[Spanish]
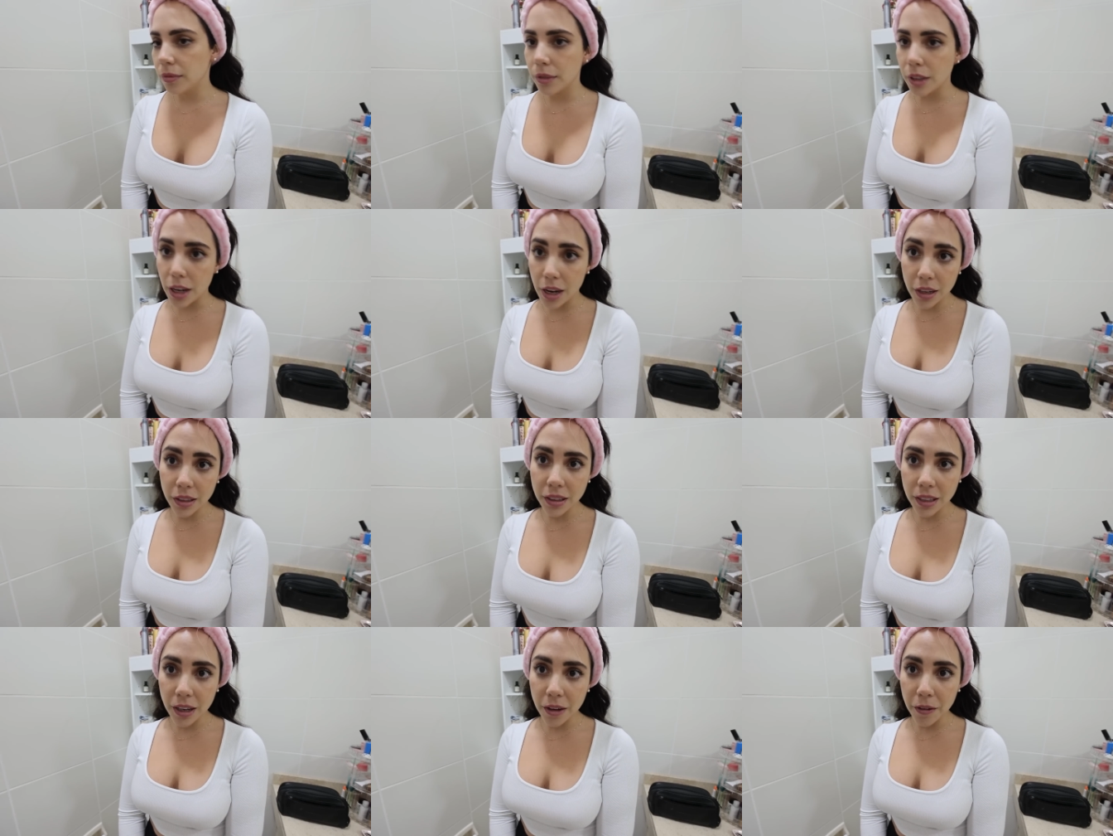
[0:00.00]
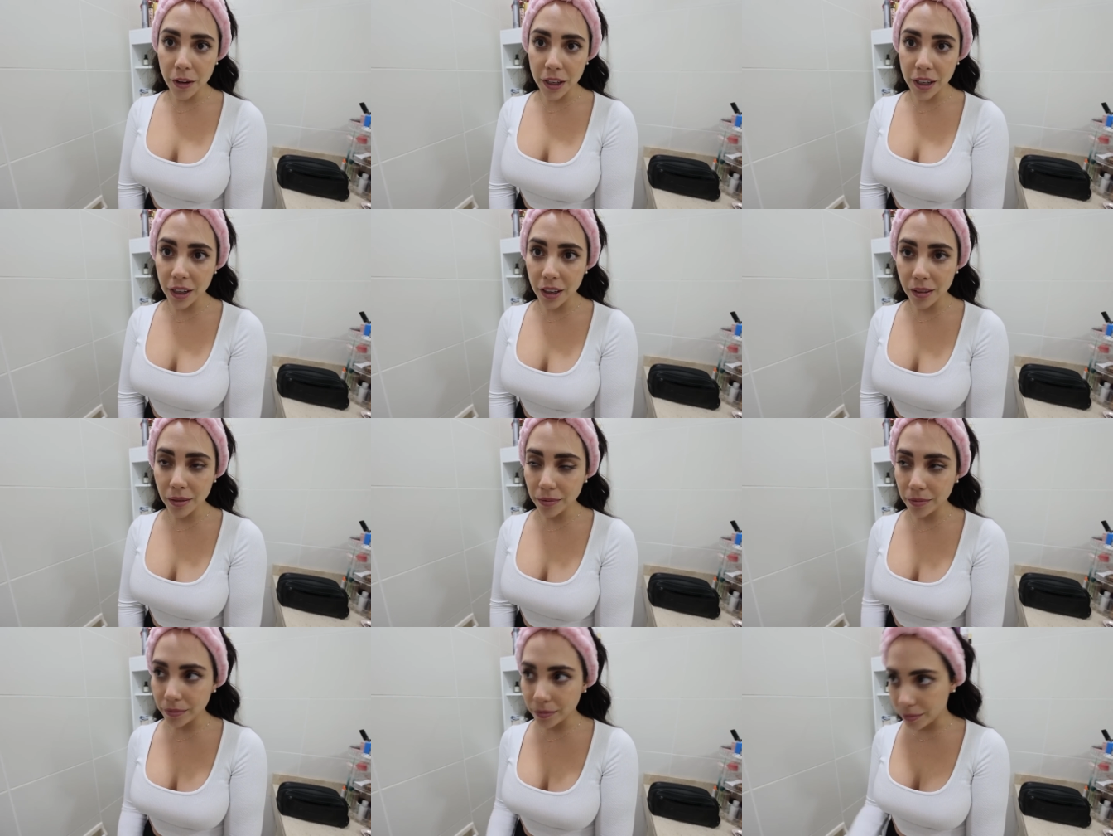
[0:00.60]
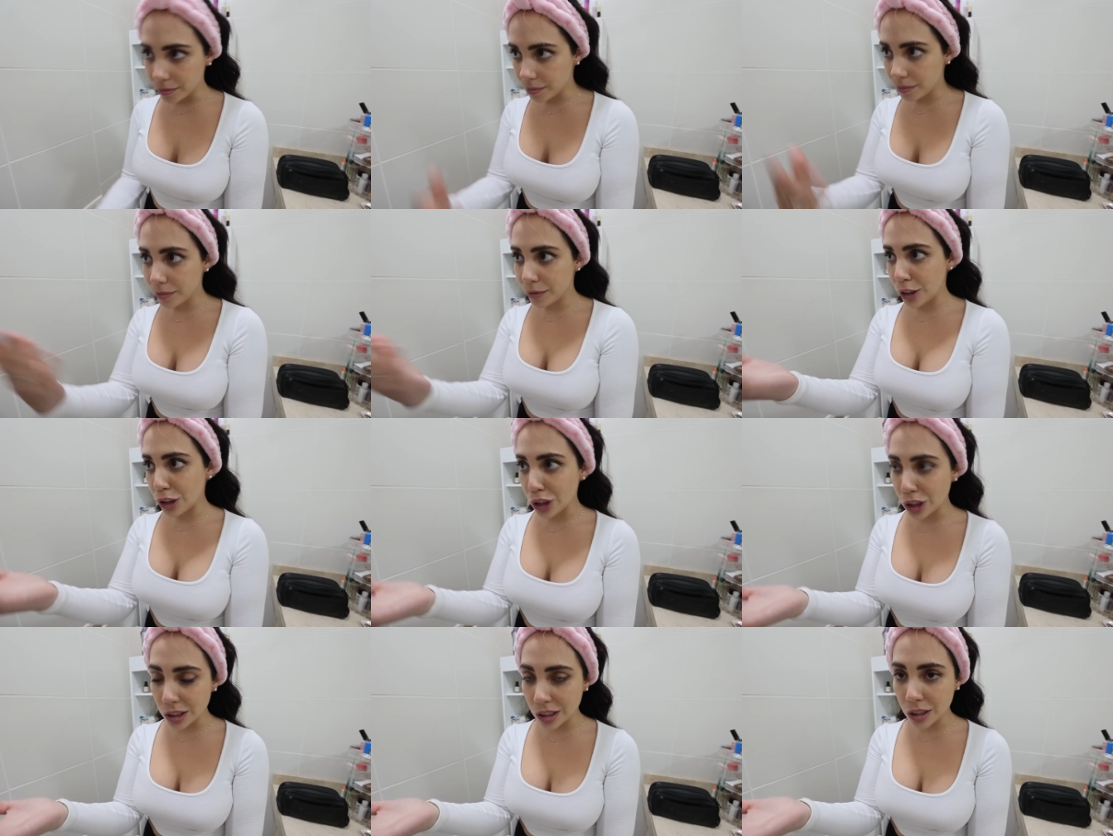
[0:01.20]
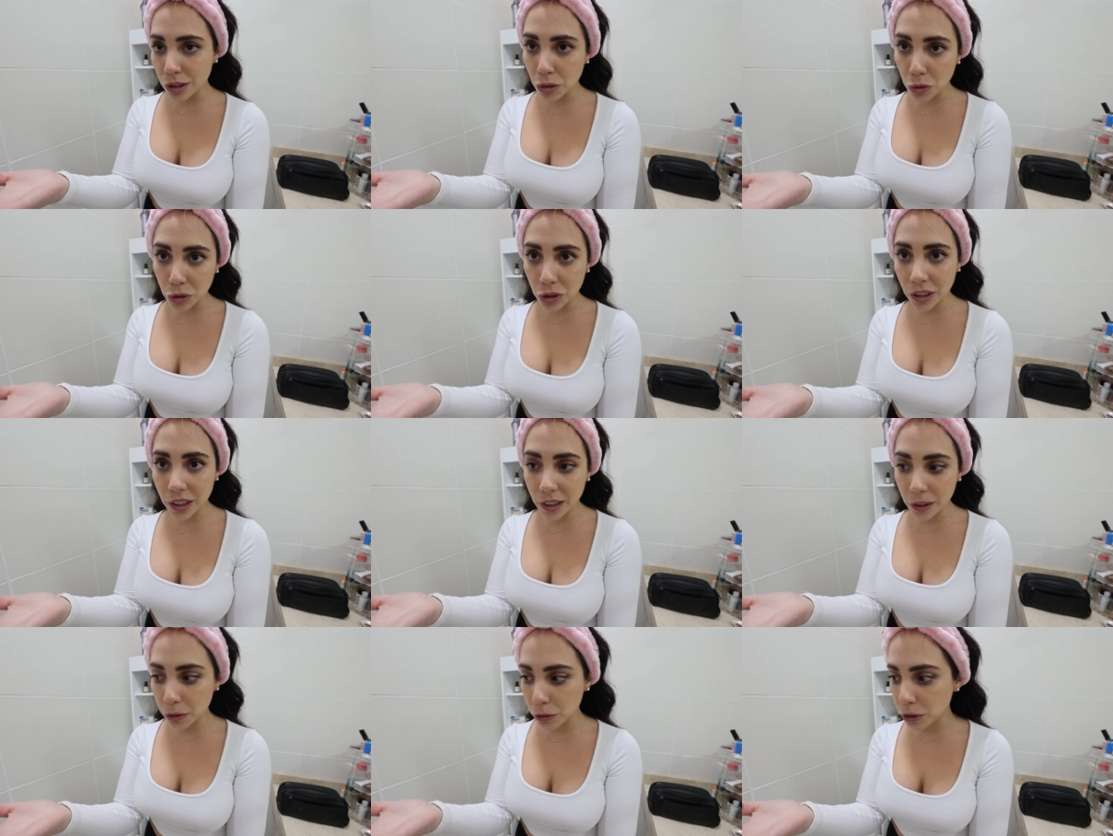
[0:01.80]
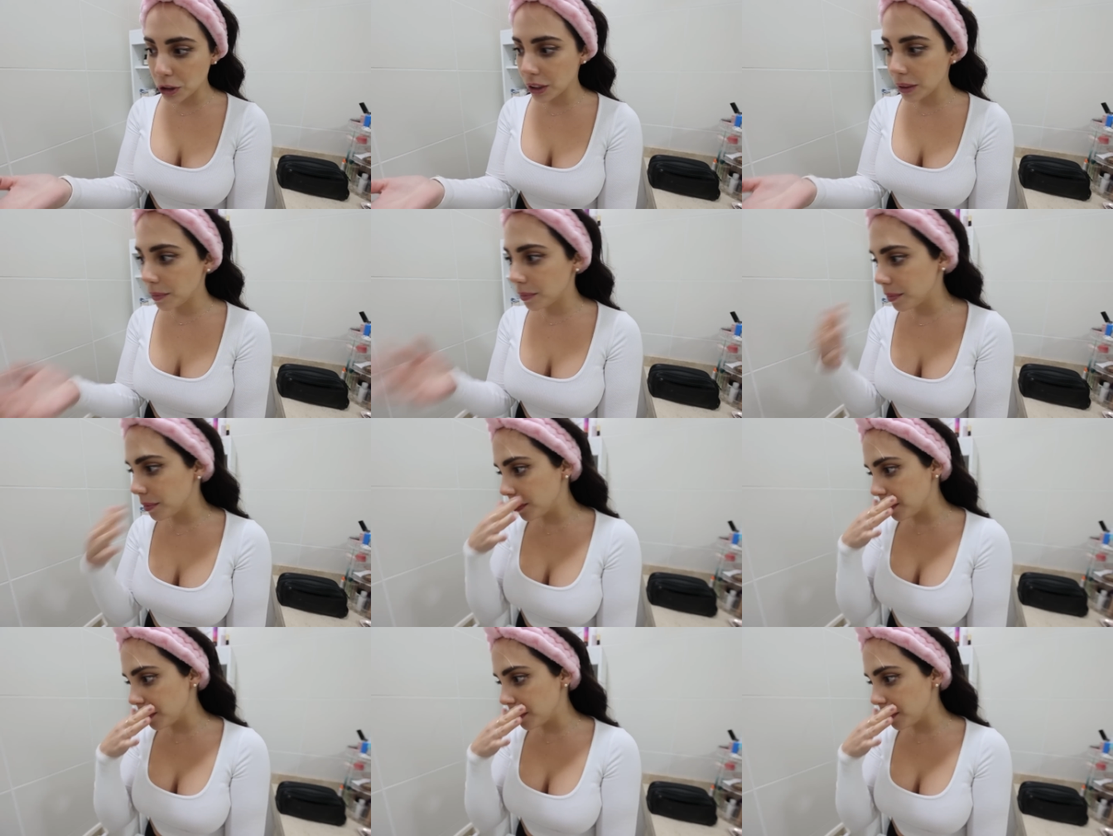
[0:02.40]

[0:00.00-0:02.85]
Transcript: Daniel se va a bañar, no sé si escuchan la ducha,